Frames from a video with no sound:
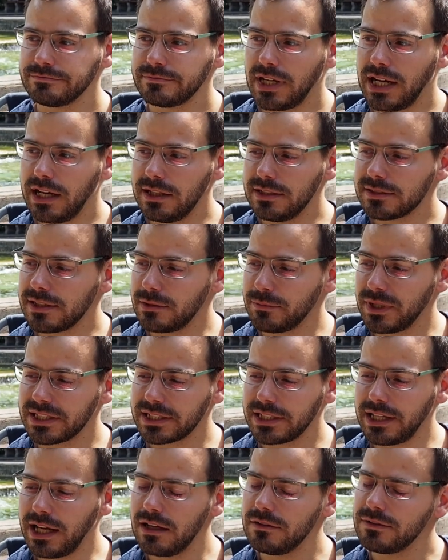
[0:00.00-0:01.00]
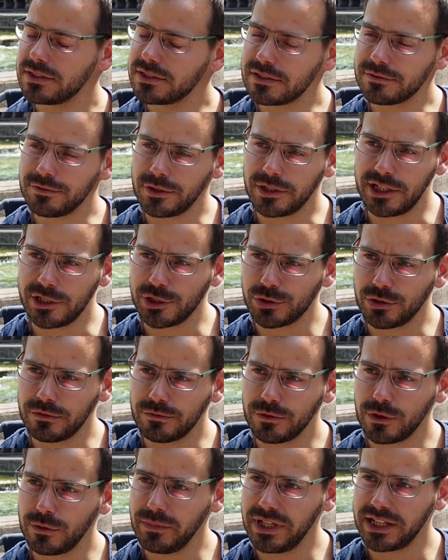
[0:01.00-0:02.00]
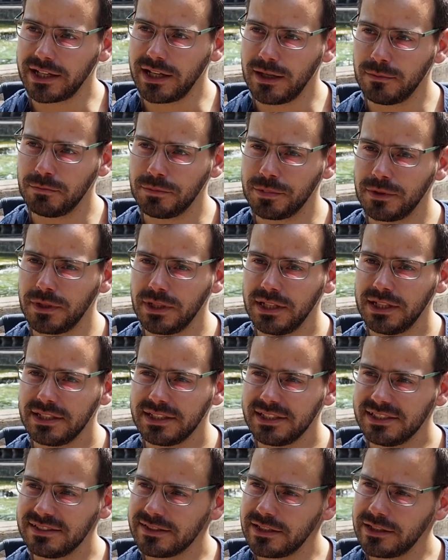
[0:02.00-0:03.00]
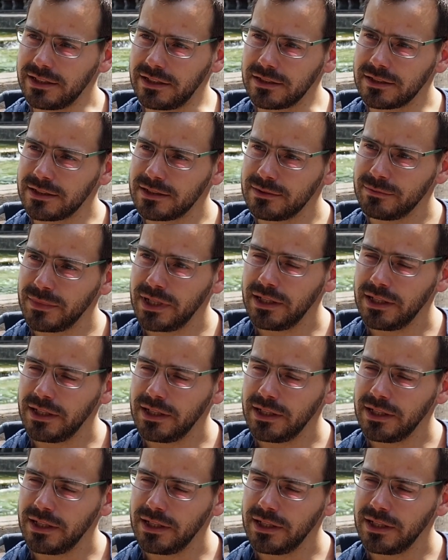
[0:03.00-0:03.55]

alles an Material, was es von Angie und von mir gab, gesichert.